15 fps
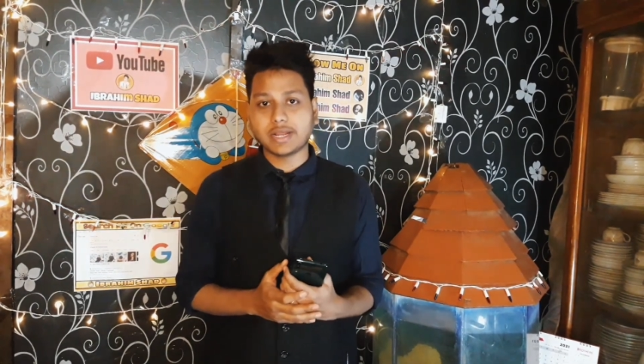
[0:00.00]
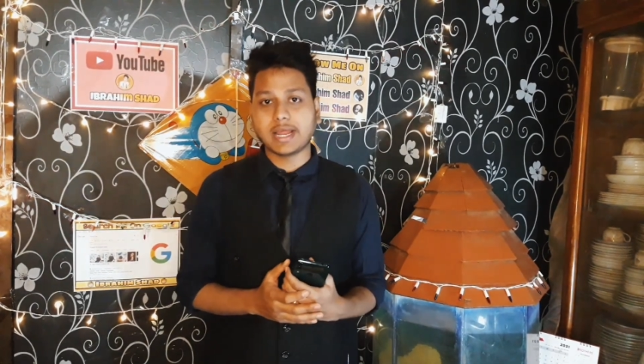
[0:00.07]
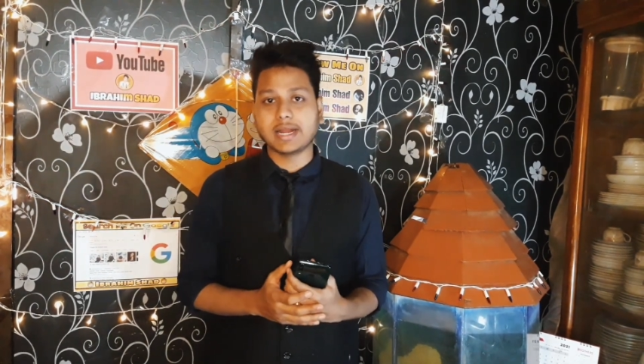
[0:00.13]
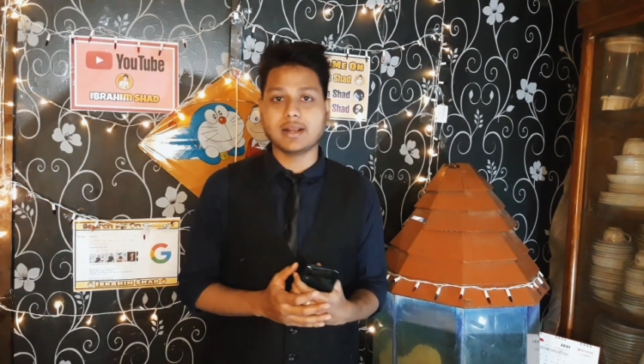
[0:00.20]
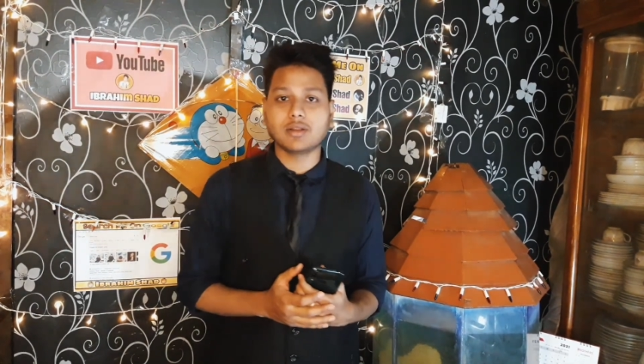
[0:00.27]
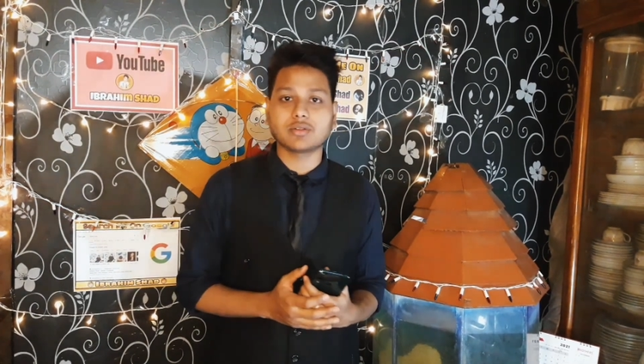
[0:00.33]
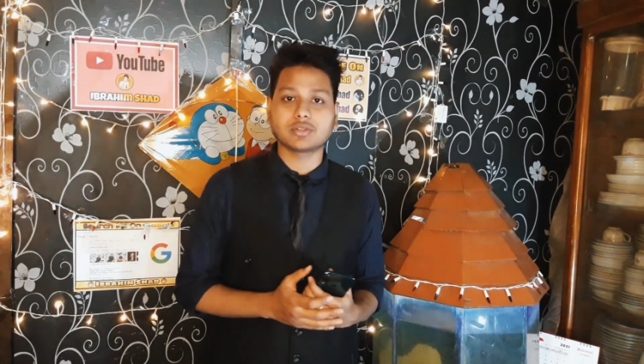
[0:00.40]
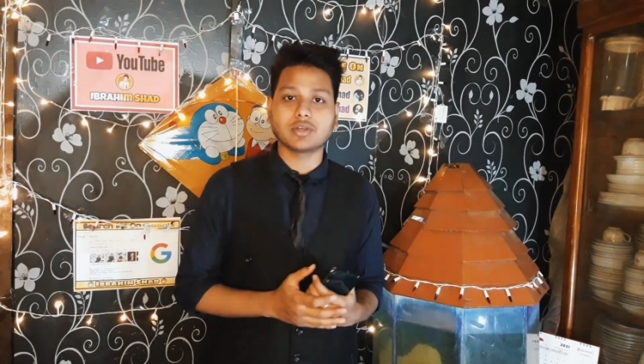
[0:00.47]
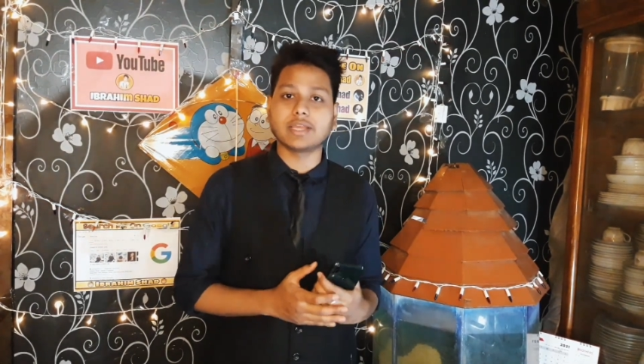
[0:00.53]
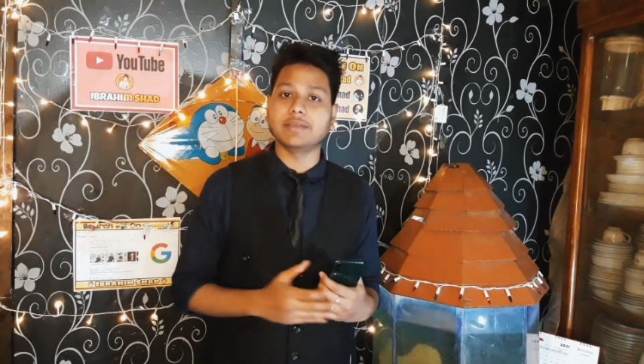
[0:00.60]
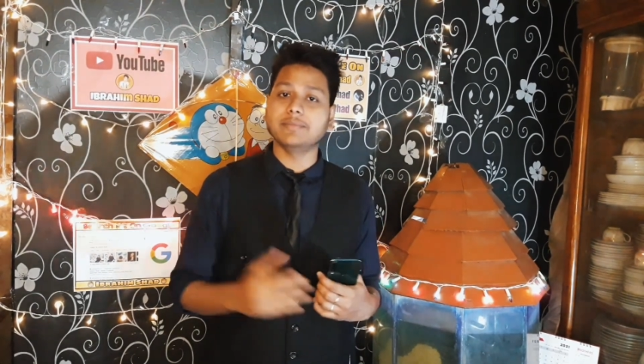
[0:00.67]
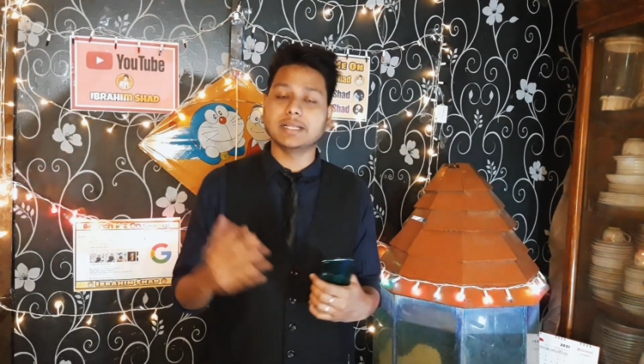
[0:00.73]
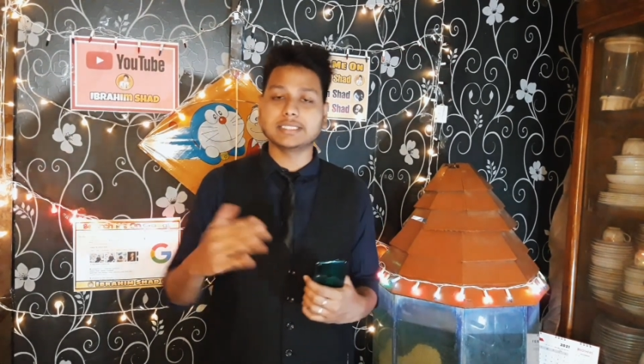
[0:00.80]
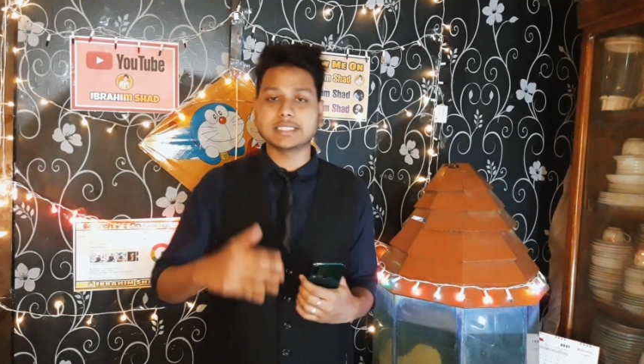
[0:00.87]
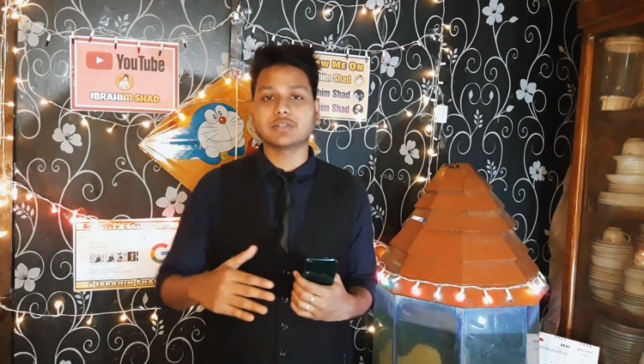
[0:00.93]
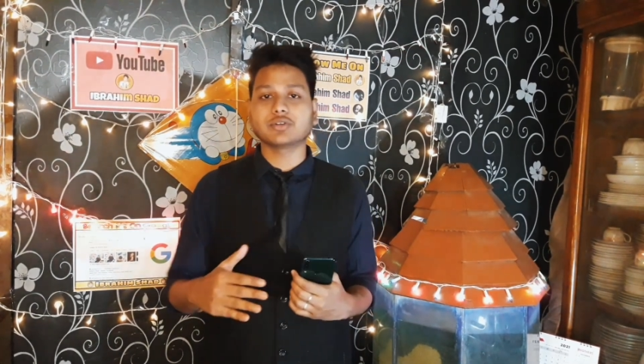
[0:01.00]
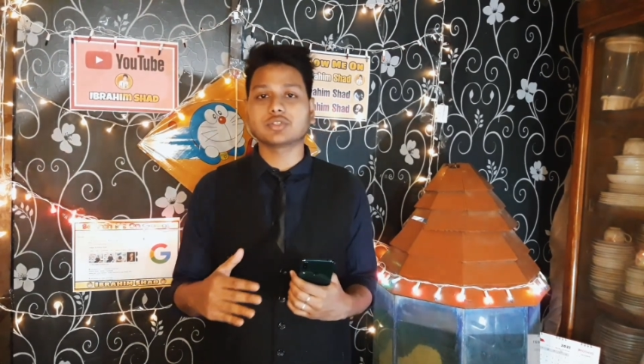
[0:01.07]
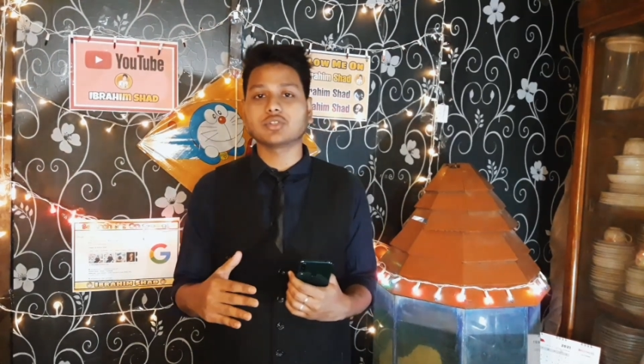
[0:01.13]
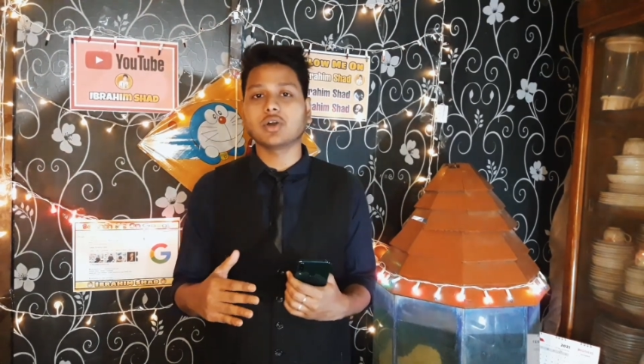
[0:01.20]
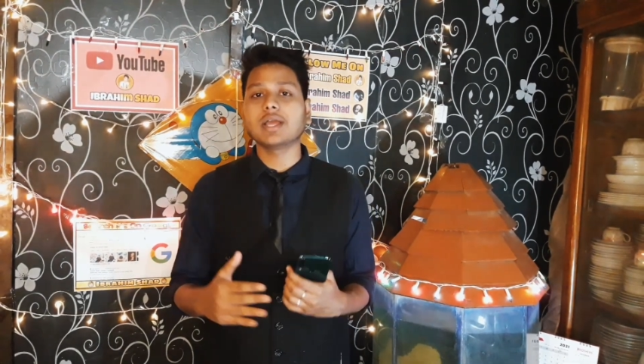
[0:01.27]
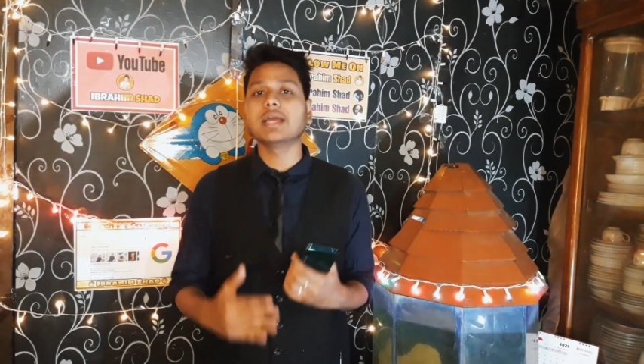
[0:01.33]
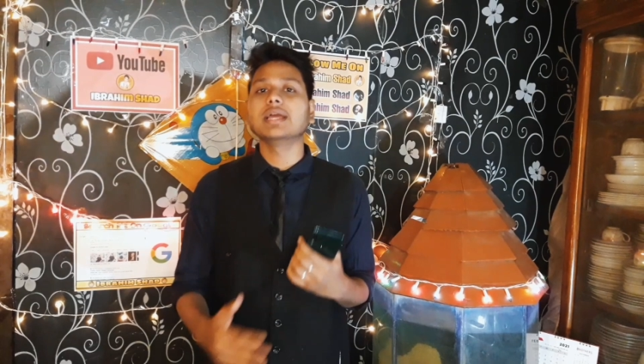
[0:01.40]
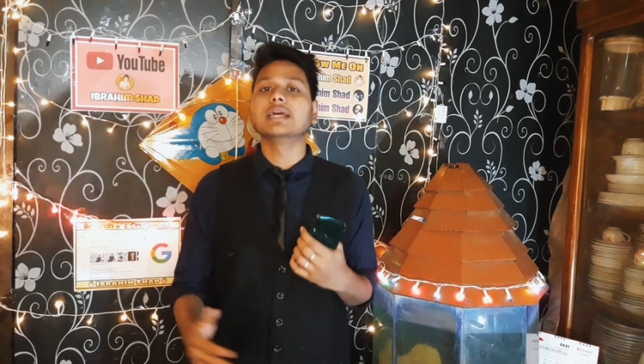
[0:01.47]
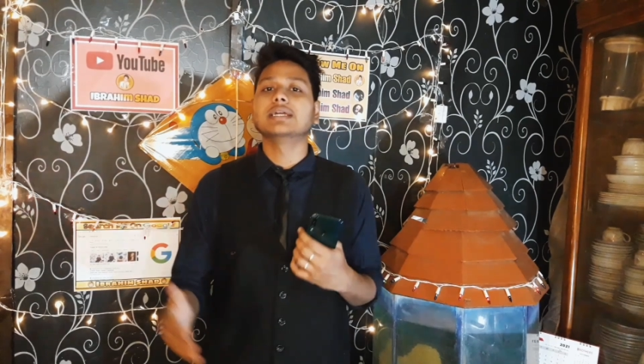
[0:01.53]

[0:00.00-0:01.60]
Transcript: হ্যান্ডেল করতে হয় ইমেল চেক করতে হয়